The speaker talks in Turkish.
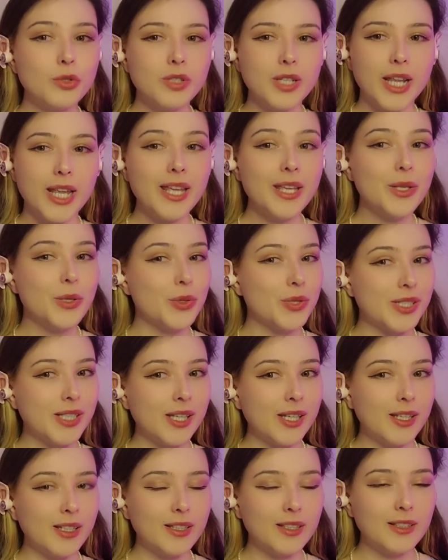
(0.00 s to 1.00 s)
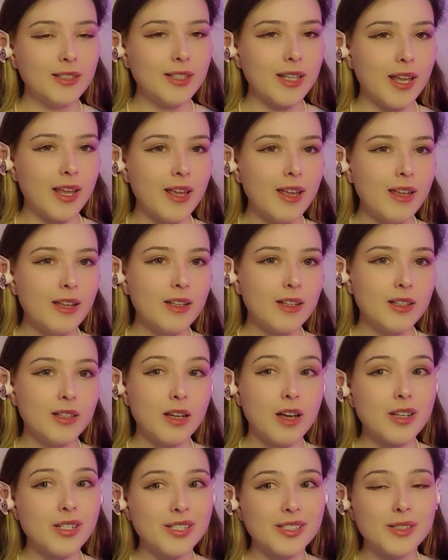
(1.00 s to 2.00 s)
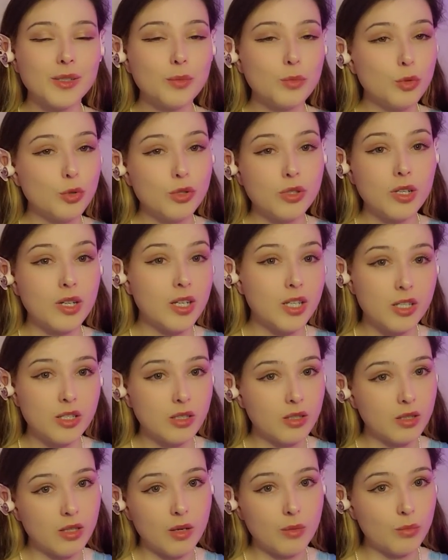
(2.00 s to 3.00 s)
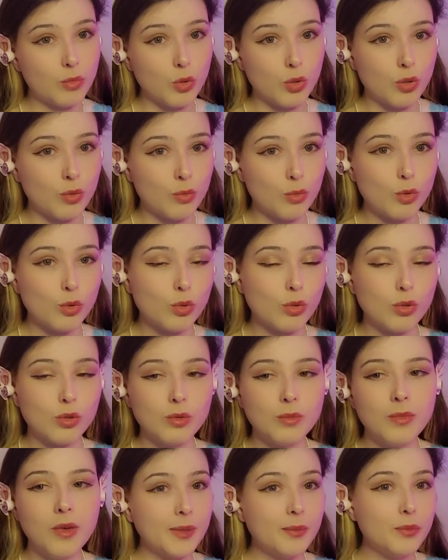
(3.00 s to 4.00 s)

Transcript: ne? Yükselenin ne? Ee, aslında burçlara hiç inanmıyorum. Üzgünüm.